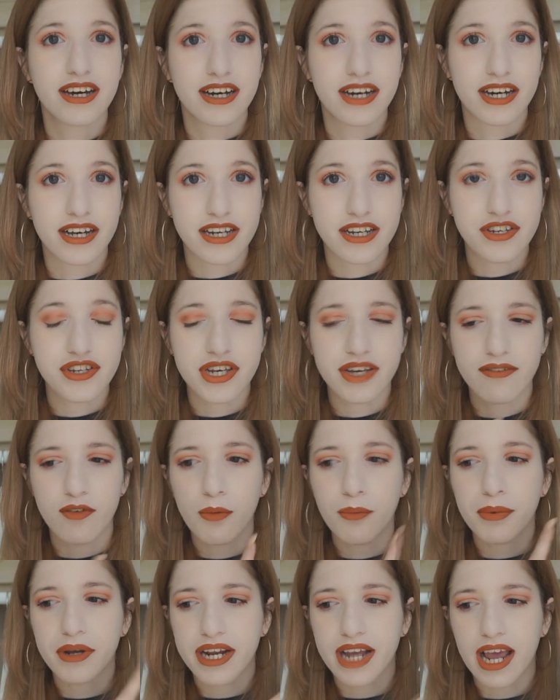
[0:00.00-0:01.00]
eh,
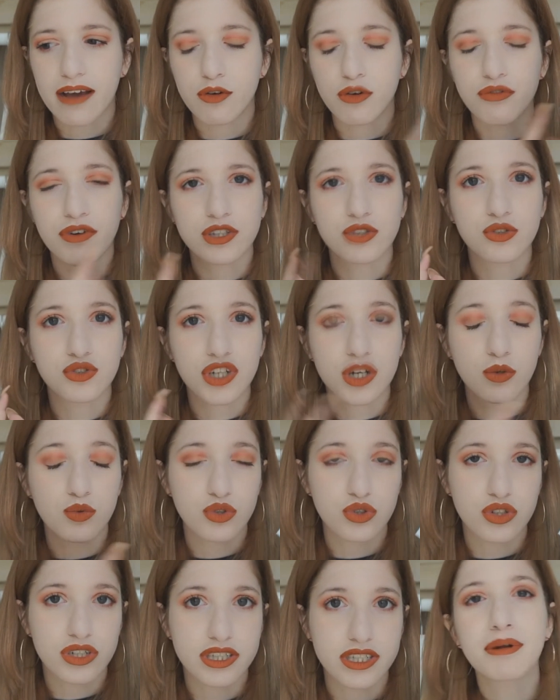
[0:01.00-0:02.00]
ricevo perché avevo fatto già un
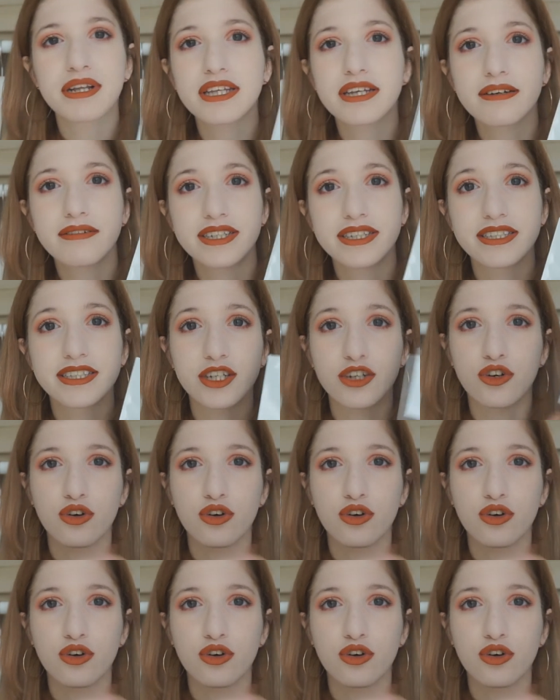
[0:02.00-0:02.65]
ordine praticamente